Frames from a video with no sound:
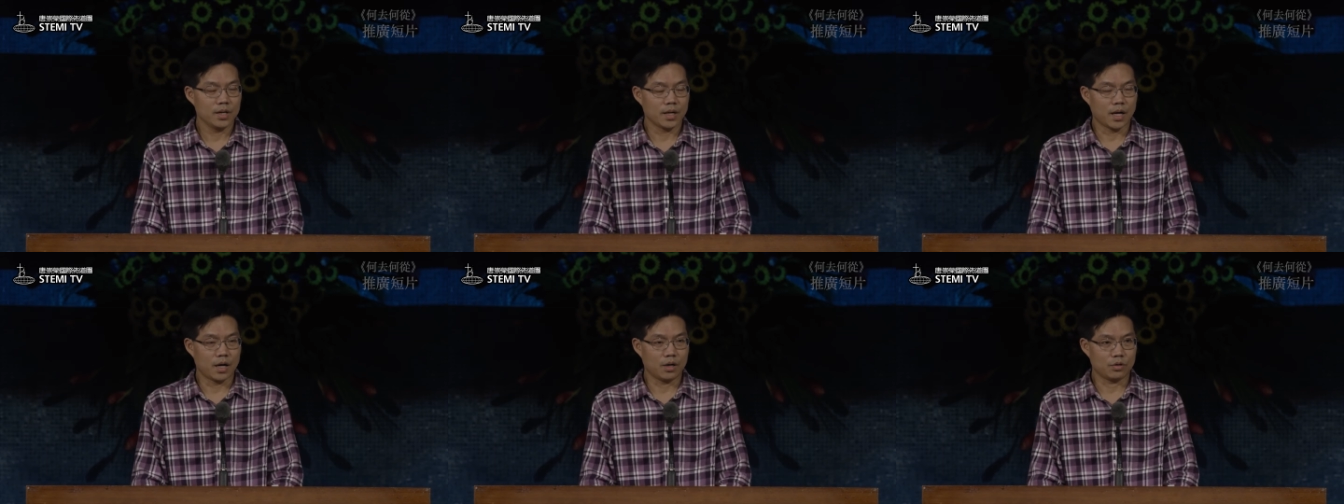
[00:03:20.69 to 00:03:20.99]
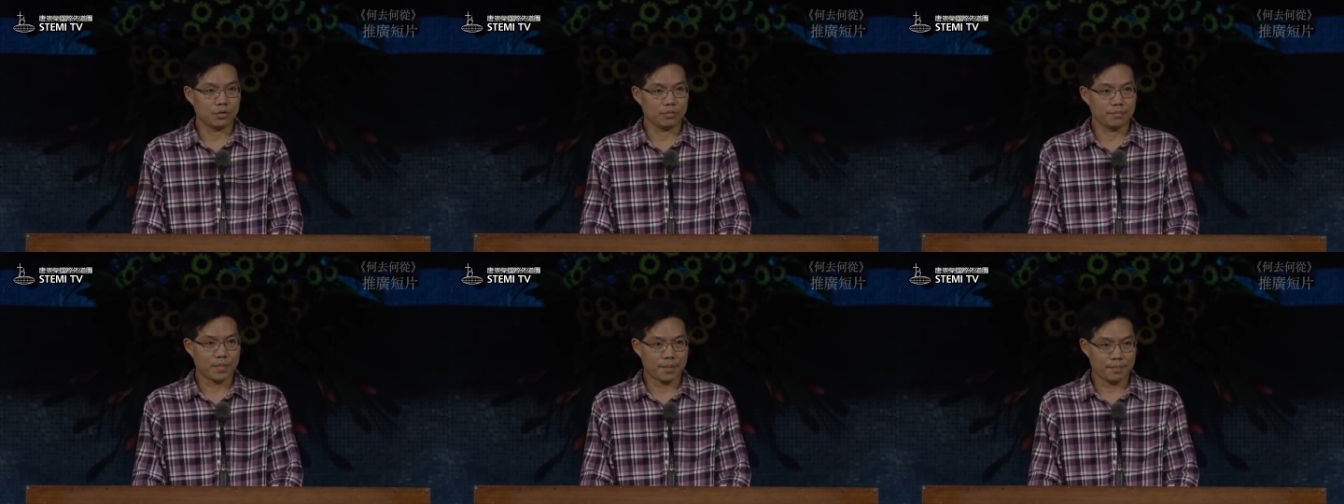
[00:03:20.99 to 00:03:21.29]
然
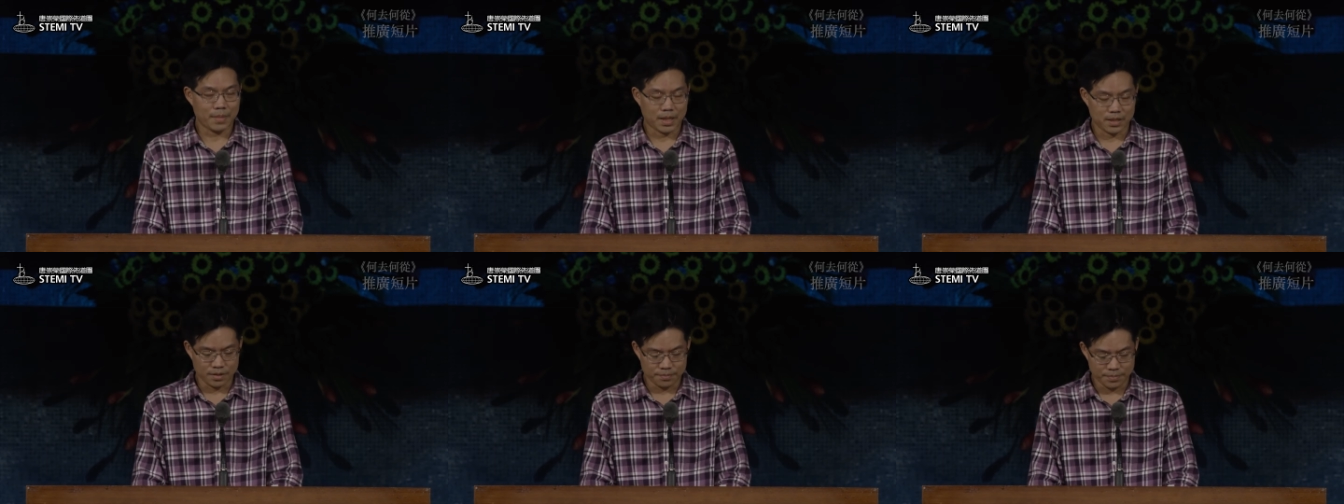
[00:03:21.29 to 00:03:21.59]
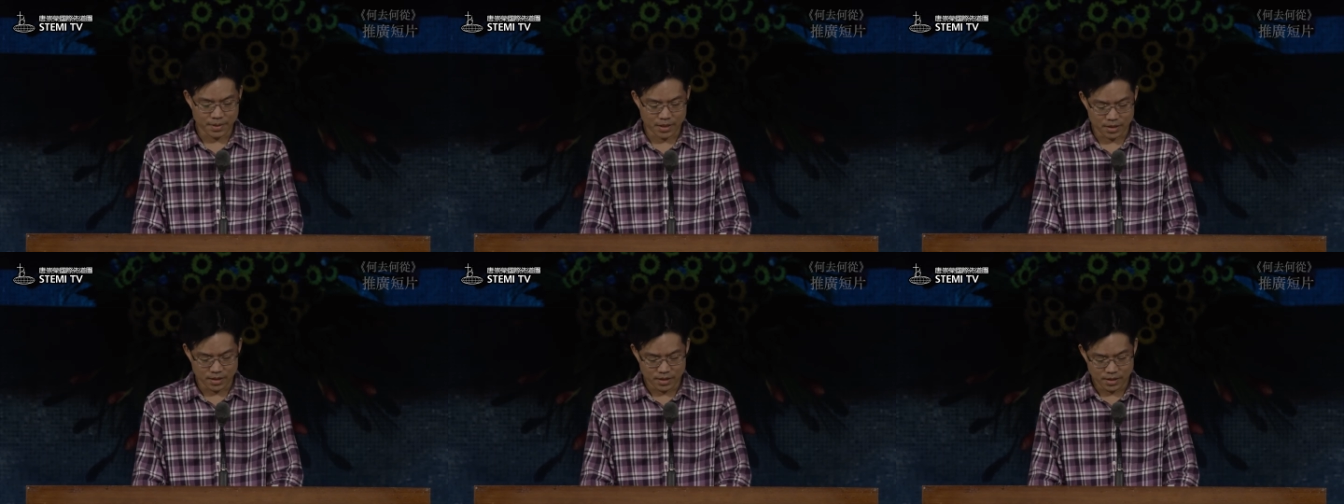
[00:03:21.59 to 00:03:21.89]
后慢慢的
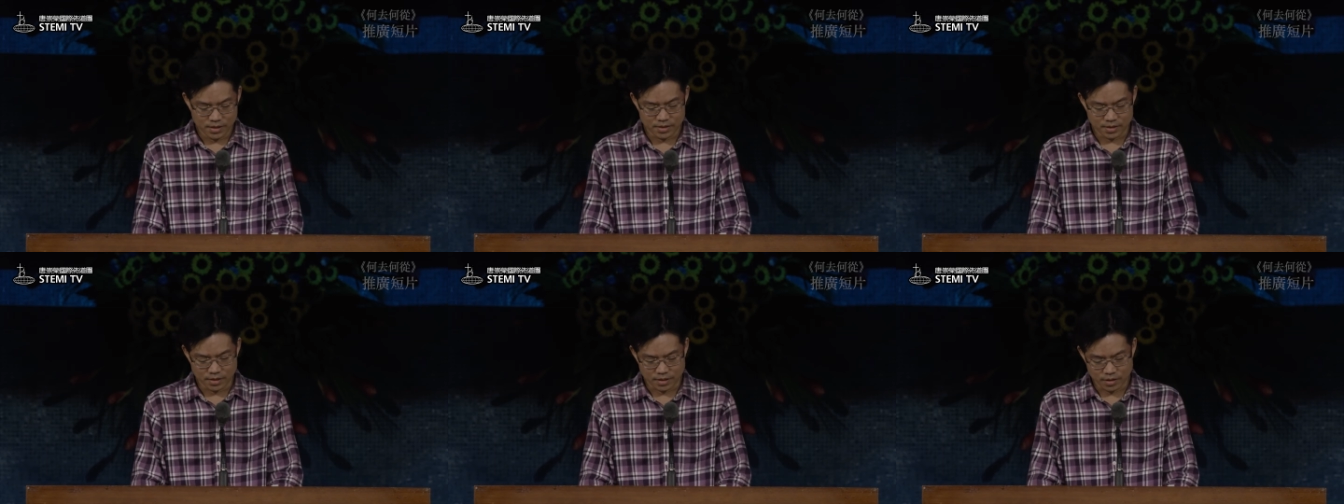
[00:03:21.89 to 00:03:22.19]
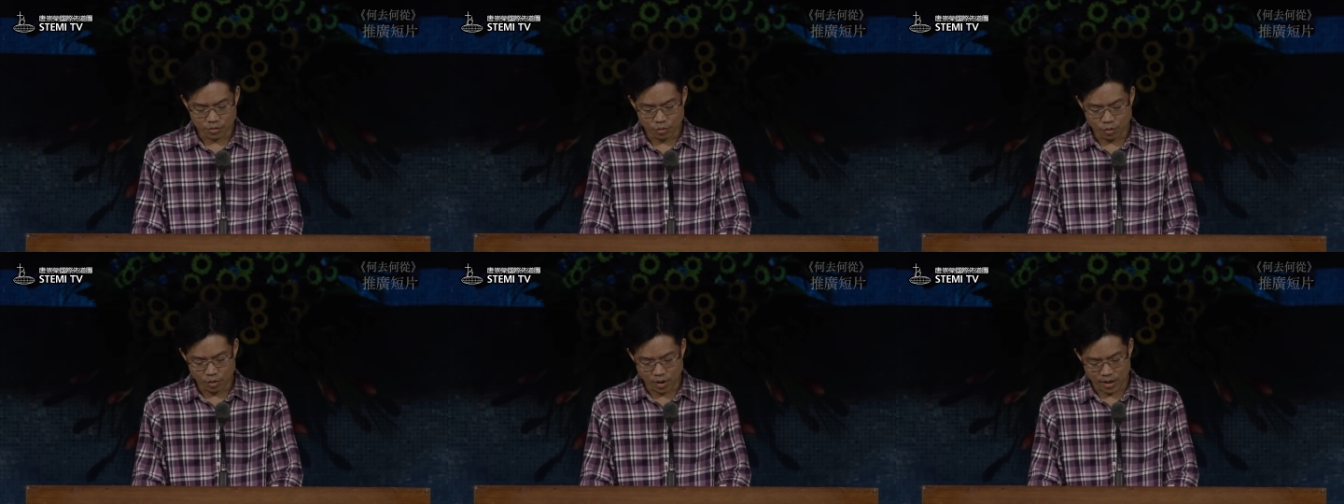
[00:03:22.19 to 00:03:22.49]
被神
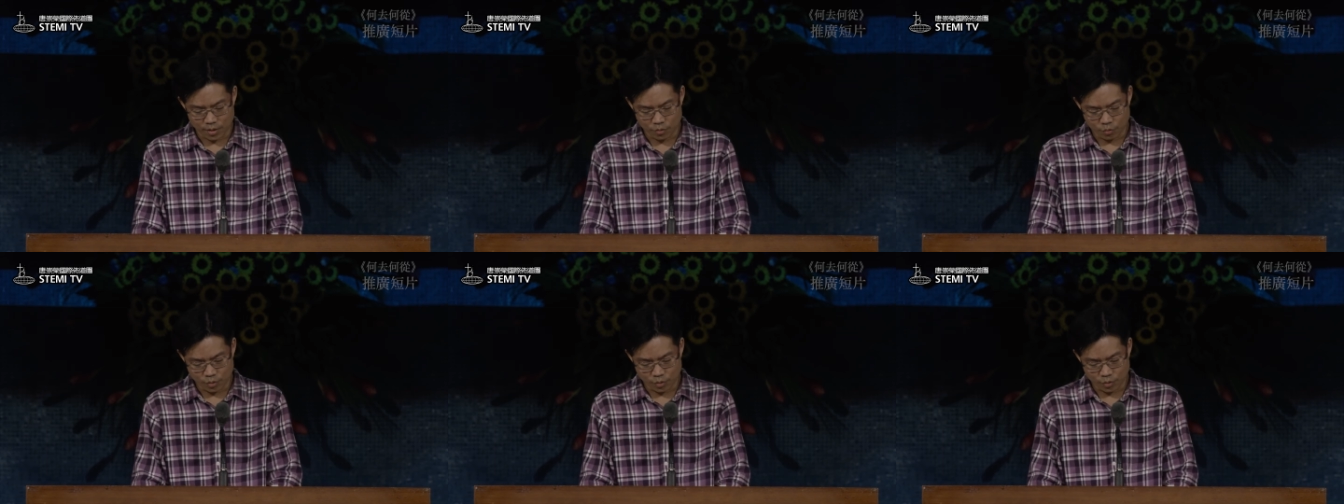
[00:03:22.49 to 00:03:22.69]
的话